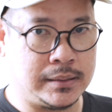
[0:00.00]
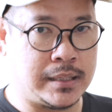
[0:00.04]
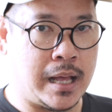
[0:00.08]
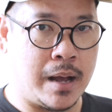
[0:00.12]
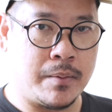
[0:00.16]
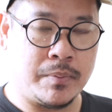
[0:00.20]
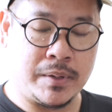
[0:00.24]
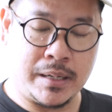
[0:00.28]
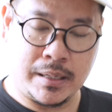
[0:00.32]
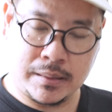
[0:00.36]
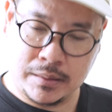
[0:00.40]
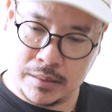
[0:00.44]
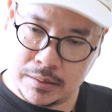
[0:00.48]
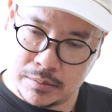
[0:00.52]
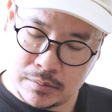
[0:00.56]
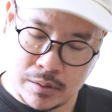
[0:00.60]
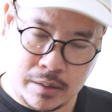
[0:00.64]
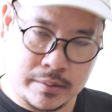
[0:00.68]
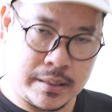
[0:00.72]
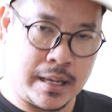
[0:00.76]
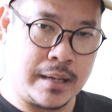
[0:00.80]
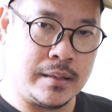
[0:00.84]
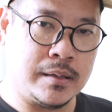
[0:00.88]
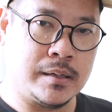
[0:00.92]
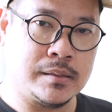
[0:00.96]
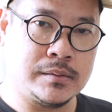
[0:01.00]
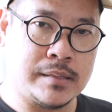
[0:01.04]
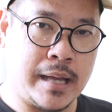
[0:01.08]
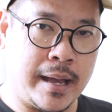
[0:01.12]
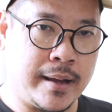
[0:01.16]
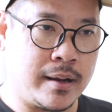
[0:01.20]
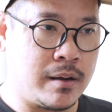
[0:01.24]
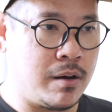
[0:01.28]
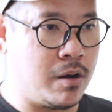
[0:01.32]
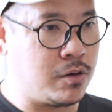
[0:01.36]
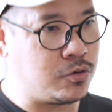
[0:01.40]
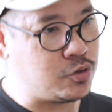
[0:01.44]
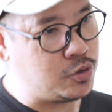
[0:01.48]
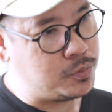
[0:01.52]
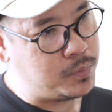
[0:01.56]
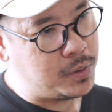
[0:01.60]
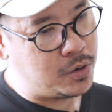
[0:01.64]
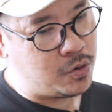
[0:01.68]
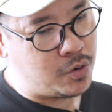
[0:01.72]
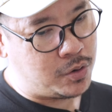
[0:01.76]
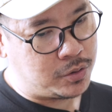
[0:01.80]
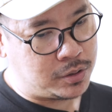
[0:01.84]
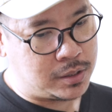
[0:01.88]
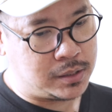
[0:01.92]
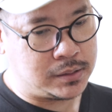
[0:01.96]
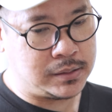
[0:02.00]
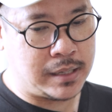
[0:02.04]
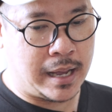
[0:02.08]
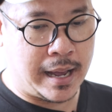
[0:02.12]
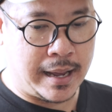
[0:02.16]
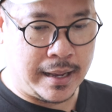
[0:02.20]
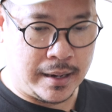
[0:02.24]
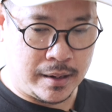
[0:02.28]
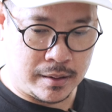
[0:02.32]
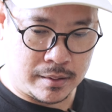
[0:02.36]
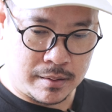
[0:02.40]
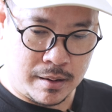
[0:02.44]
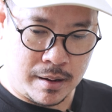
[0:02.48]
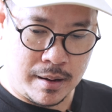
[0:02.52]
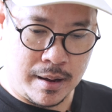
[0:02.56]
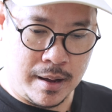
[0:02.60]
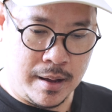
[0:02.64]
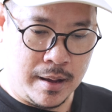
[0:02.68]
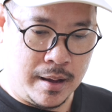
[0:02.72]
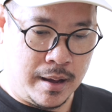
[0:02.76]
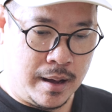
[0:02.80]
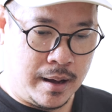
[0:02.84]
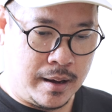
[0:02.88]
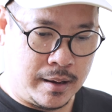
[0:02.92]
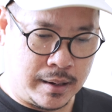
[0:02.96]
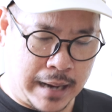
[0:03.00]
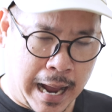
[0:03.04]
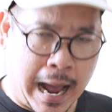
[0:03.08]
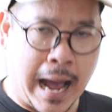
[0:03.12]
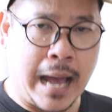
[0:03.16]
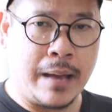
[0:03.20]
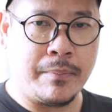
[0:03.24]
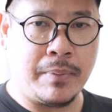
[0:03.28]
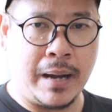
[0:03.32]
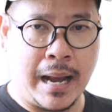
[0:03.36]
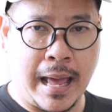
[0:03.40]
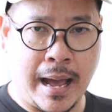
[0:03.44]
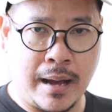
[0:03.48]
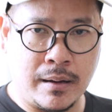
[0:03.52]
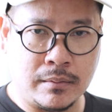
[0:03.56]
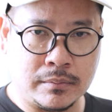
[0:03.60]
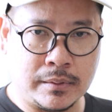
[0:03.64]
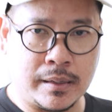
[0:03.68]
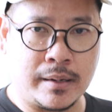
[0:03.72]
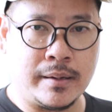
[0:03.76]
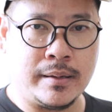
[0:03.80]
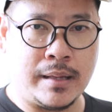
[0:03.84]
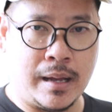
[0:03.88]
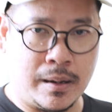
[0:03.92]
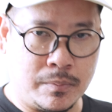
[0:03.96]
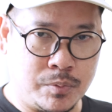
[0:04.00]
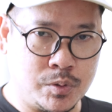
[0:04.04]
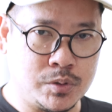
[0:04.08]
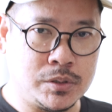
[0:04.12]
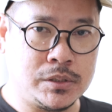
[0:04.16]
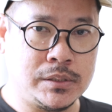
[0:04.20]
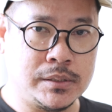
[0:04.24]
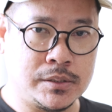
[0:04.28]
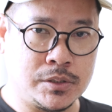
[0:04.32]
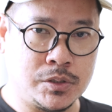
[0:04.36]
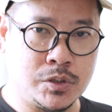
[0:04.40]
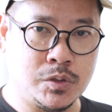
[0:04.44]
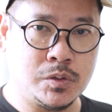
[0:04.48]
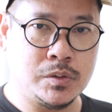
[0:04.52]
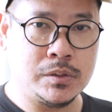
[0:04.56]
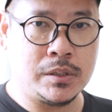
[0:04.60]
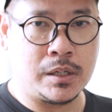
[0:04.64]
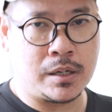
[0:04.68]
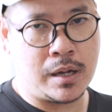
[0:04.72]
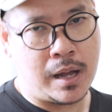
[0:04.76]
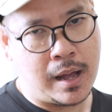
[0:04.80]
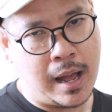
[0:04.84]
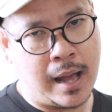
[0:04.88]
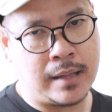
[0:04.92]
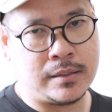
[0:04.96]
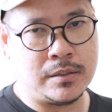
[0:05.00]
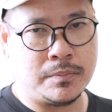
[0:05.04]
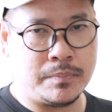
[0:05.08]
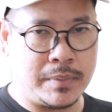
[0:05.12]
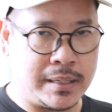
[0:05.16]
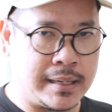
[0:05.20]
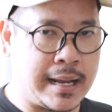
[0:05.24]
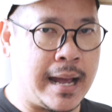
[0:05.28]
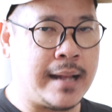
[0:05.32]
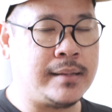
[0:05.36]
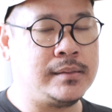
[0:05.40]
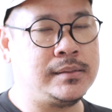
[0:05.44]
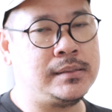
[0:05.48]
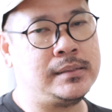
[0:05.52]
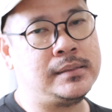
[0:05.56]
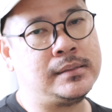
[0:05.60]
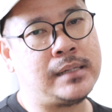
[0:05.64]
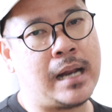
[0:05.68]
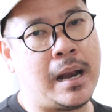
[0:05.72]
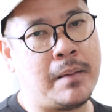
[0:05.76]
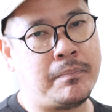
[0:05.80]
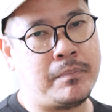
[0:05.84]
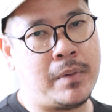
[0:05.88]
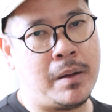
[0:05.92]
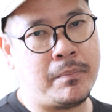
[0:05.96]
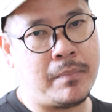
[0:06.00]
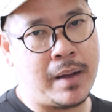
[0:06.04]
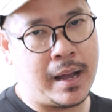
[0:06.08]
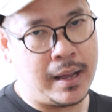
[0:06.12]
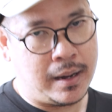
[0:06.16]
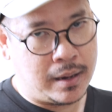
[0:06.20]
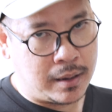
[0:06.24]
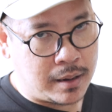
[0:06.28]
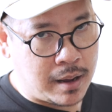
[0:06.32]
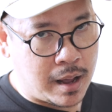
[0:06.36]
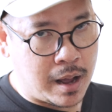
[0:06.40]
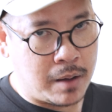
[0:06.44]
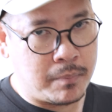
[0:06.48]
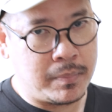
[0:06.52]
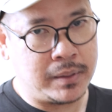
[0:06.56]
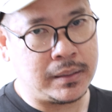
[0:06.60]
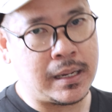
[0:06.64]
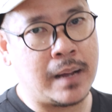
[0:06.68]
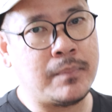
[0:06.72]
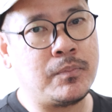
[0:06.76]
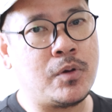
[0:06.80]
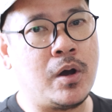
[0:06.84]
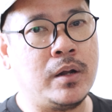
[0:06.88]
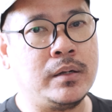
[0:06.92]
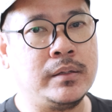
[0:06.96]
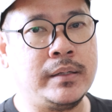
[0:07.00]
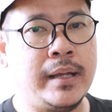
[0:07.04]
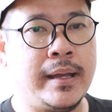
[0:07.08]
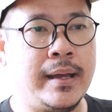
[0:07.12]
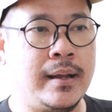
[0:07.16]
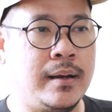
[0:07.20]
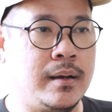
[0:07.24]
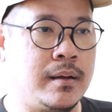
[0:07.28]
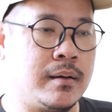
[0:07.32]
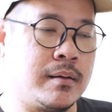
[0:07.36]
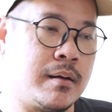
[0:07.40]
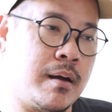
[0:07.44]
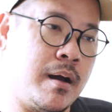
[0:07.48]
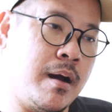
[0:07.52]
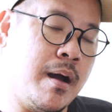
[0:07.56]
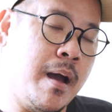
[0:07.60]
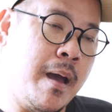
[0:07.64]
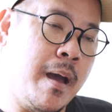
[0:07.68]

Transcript: ต่างประเทศที่ตอนนี้ยังใช้กล้องอยู่บางคนก็ใช้แล้วก็ขายไปแล้วแต่ก็ยังพูดถึงอยู่แล้วก็อาจจะมีการซื้อกลับมาใหม่แล้วก็เอามาทำคอนเทนต์แล้วก็